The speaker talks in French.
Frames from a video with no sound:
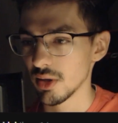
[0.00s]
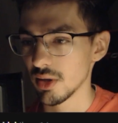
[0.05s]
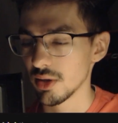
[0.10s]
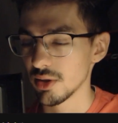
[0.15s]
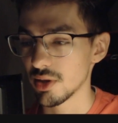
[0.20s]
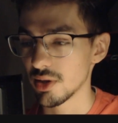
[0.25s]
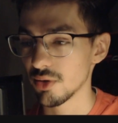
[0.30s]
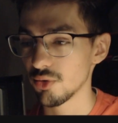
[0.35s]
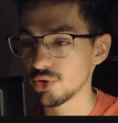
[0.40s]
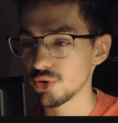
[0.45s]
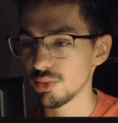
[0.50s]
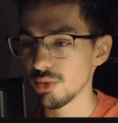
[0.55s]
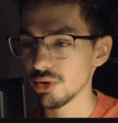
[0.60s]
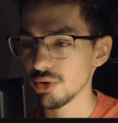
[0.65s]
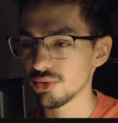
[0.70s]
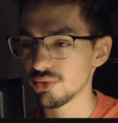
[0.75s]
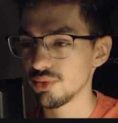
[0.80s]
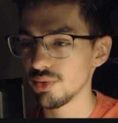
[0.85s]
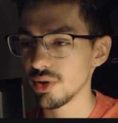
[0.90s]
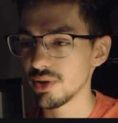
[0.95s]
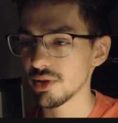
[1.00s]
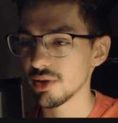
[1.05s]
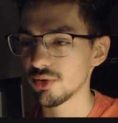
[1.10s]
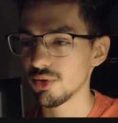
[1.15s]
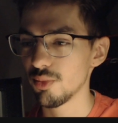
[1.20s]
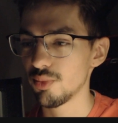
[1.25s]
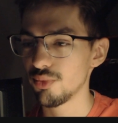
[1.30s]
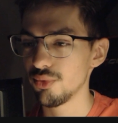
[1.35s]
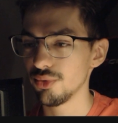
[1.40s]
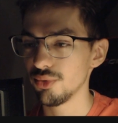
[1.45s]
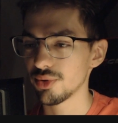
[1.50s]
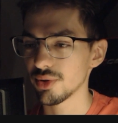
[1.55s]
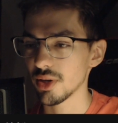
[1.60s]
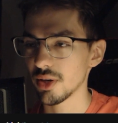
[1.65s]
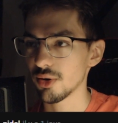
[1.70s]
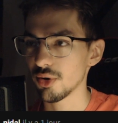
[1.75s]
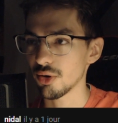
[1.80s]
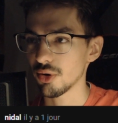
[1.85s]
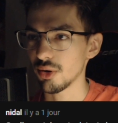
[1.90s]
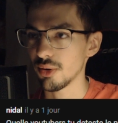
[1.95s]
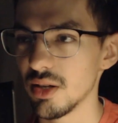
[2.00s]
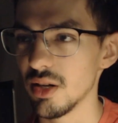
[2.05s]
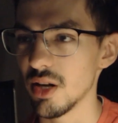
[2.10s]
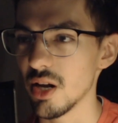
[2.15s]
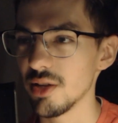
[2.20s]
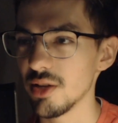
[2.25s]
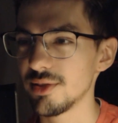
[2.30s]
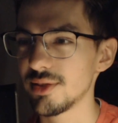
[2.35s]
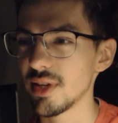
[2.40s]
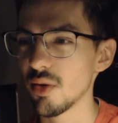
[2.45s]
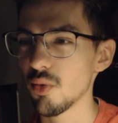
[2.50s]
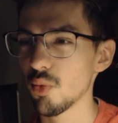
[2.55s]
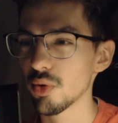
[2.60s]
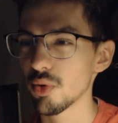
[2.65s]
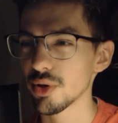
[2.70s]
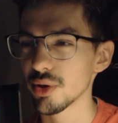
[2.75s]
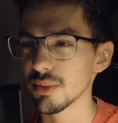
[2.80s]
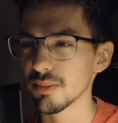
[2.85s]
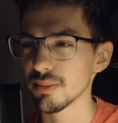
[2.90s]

Quel youtubeur tu détestes le plus Alors, la liste est longue,